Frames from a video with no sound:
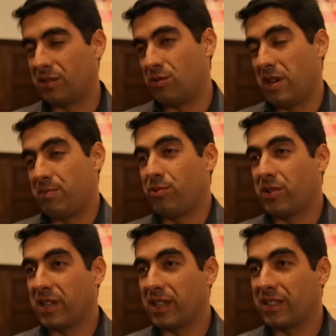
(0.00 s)
com a
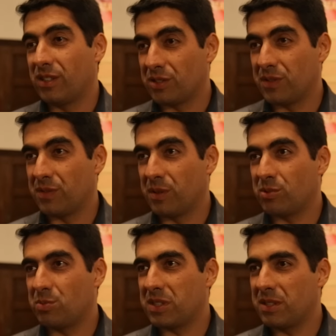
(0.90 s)
época que nós
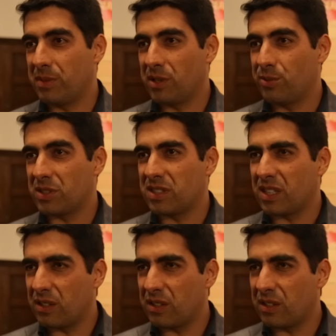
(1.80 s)
vivemos, mas também com este